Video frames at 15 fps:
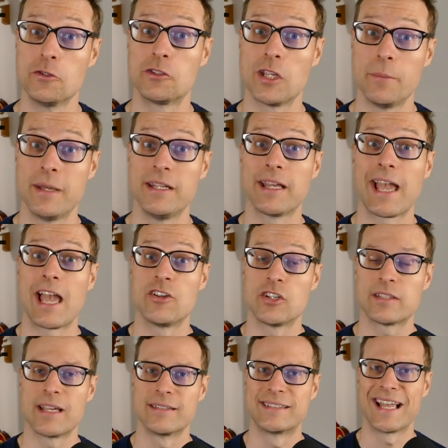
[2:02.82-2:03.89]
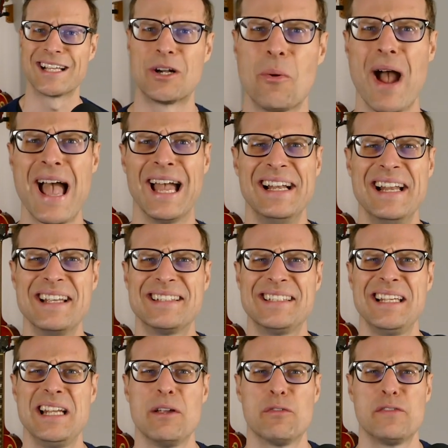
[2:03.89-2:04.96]
semaine, réagit en disant quoi? Laissez
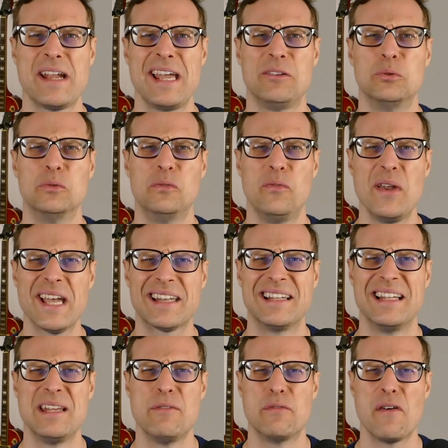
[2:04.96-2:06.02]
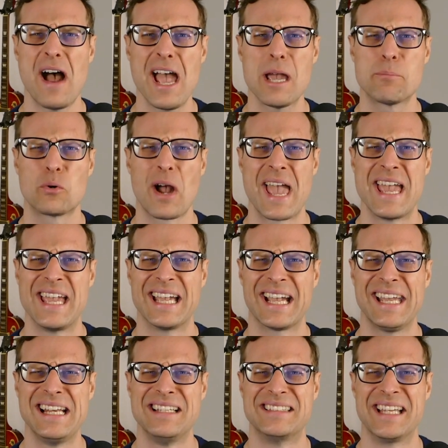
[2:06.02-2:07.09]
les fenêtres ouvertes l'hiver pour aérer
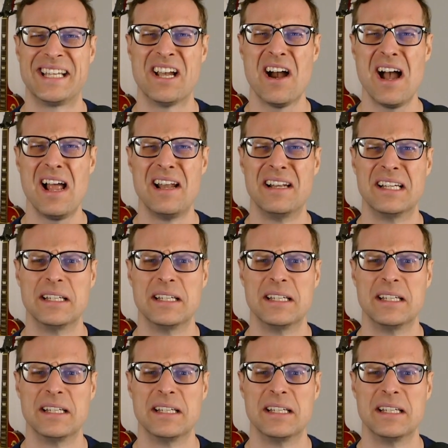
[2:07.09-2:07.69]
les écoles.